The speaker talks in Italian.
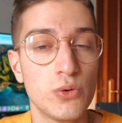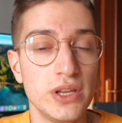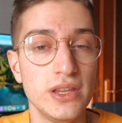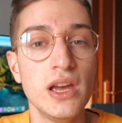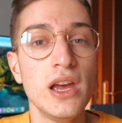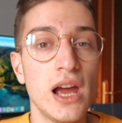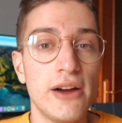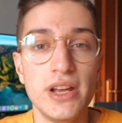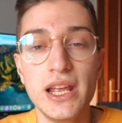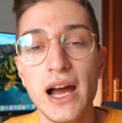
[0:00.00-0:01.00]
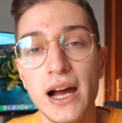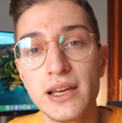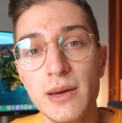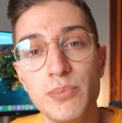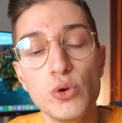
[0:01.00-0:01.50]
quindi avere
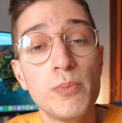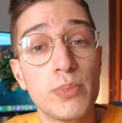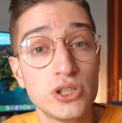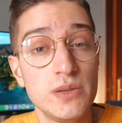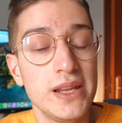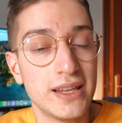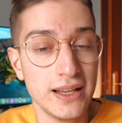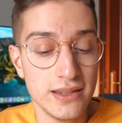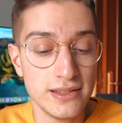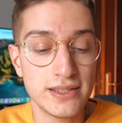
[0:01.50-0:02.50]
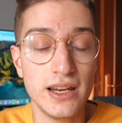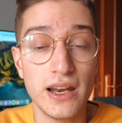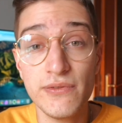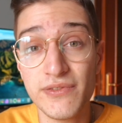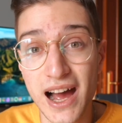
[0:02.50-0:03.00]
anche più possibilità di
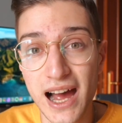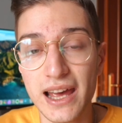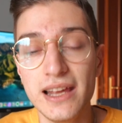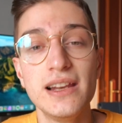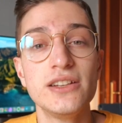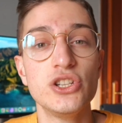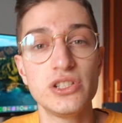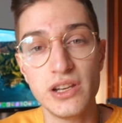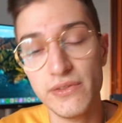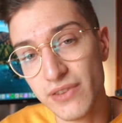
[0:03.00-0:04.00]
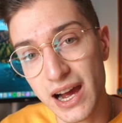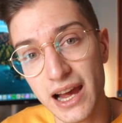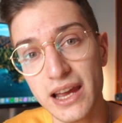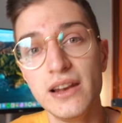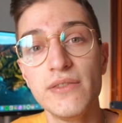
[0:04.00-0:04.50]
inserire file, gestire gestire
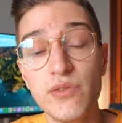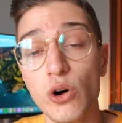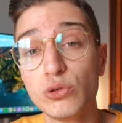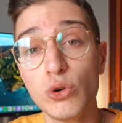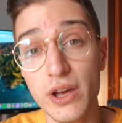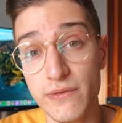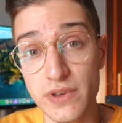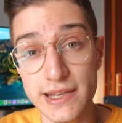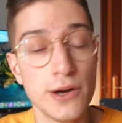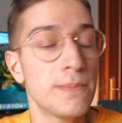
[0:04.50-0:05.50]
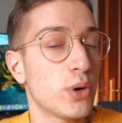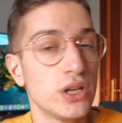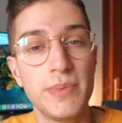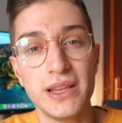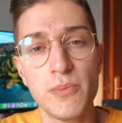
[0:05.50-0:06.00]
file, foto e video, poi
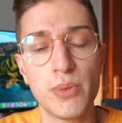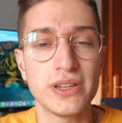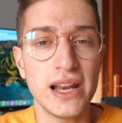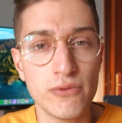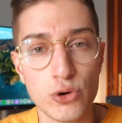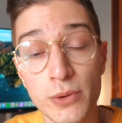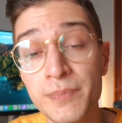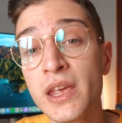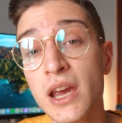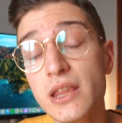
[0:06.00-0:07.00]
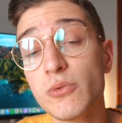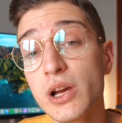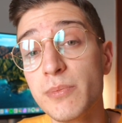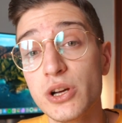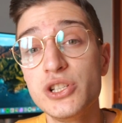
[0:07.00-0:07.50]
dipende un po' dal lavoro e da quello
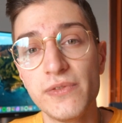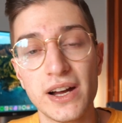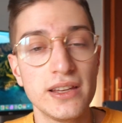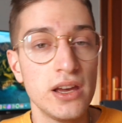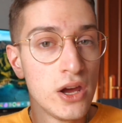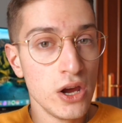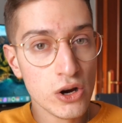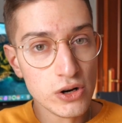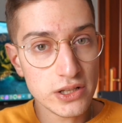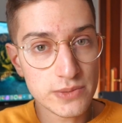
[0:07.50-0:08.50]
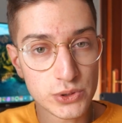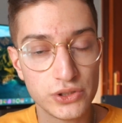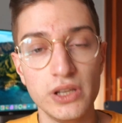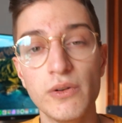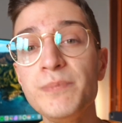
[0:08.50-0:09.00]
che poi ci fate con il
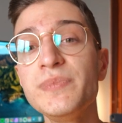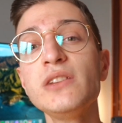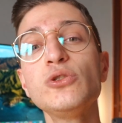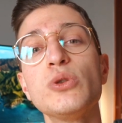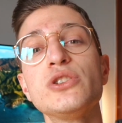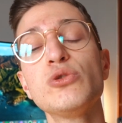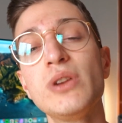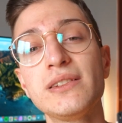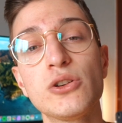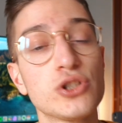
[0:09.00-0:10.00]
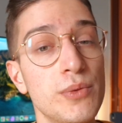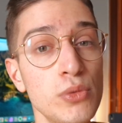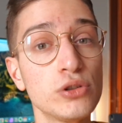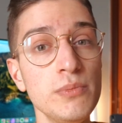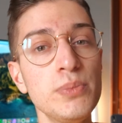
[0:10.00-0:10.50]
dispositivo. Detto questo, un'altra cosa
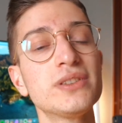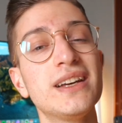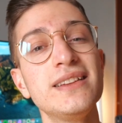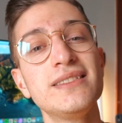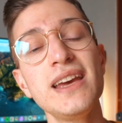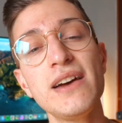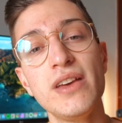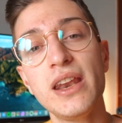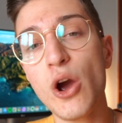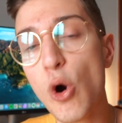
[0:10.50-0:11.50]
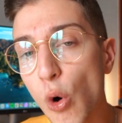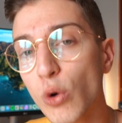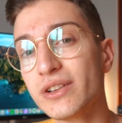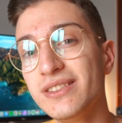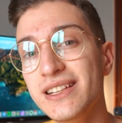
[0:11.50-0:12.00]
molto importante è avere
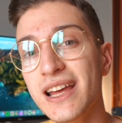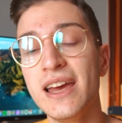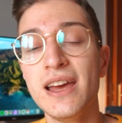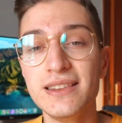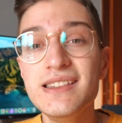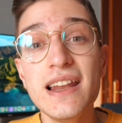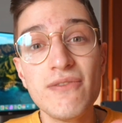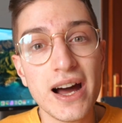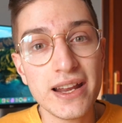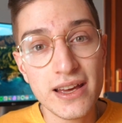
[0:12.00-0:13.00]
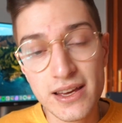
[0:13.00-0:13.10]
ordine nelle varie